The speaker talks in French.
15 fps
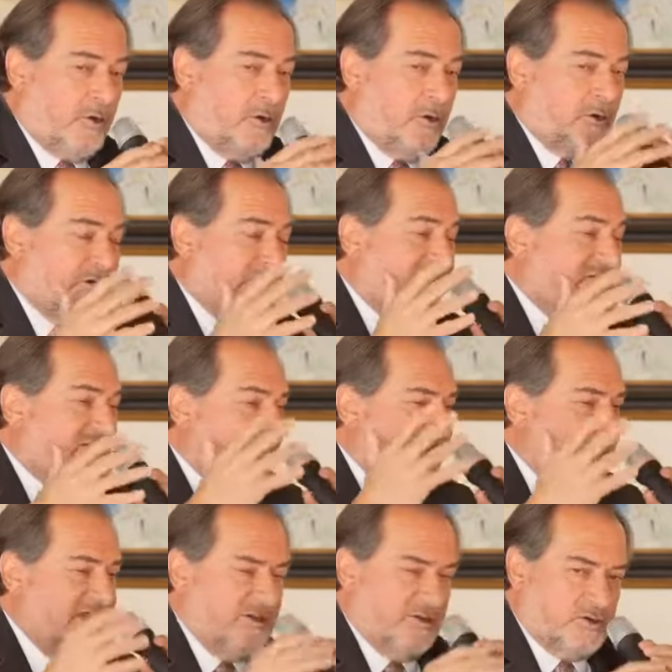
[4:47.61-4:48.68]
que l'on
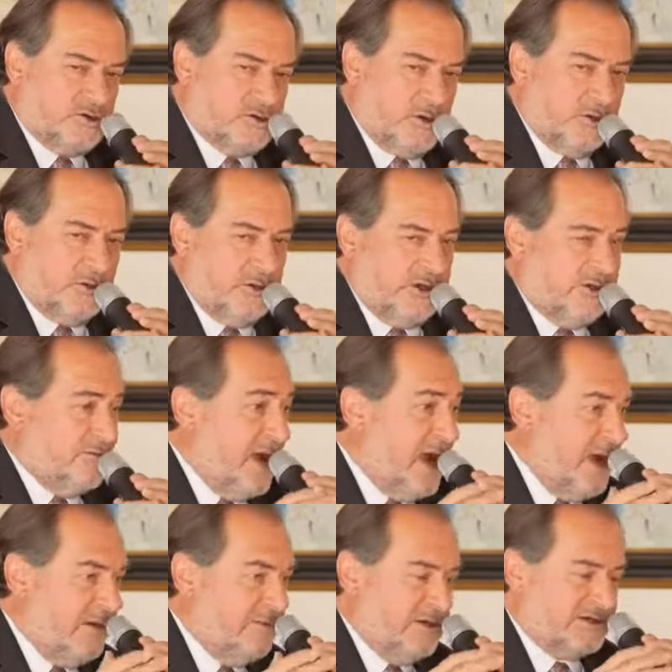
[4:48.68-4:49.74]
définit aujourd'hui
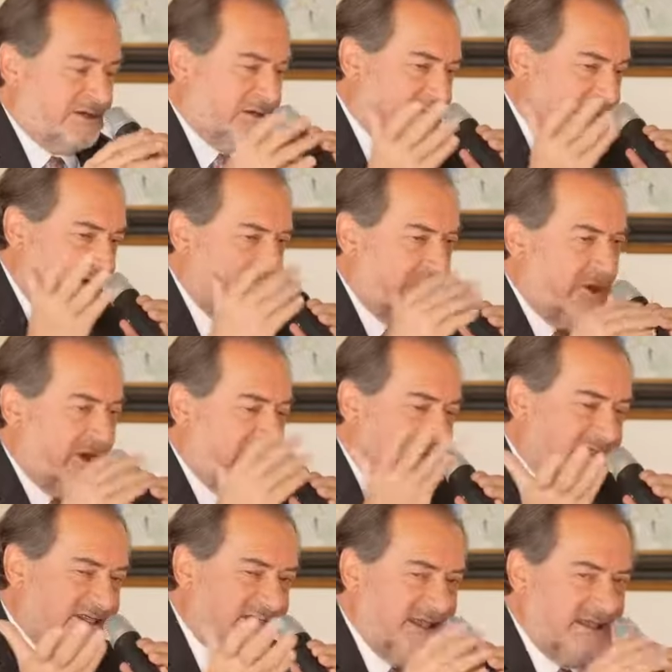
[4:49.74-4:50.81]
mal parce que chacun a
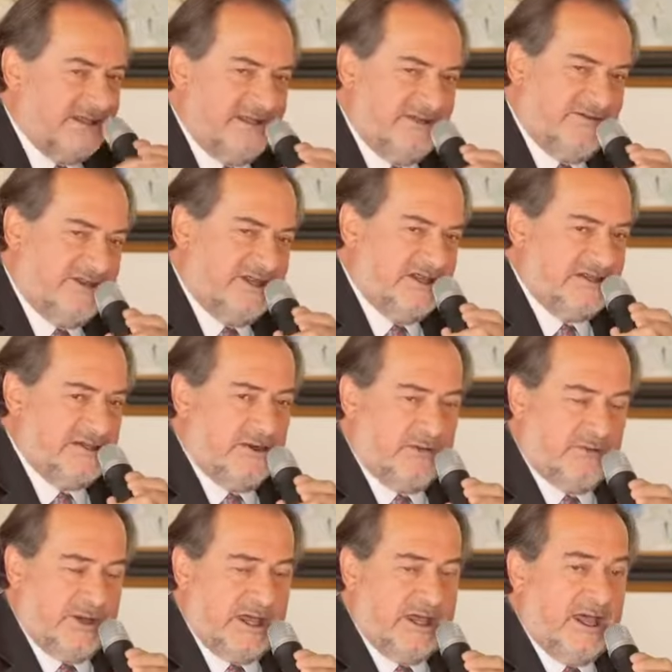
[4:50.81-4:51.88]
la sienne
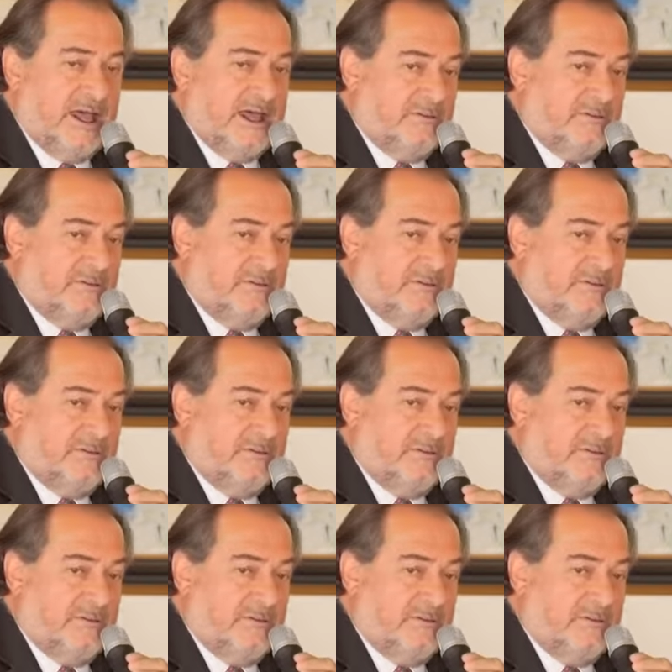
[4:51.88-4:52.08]
définition mais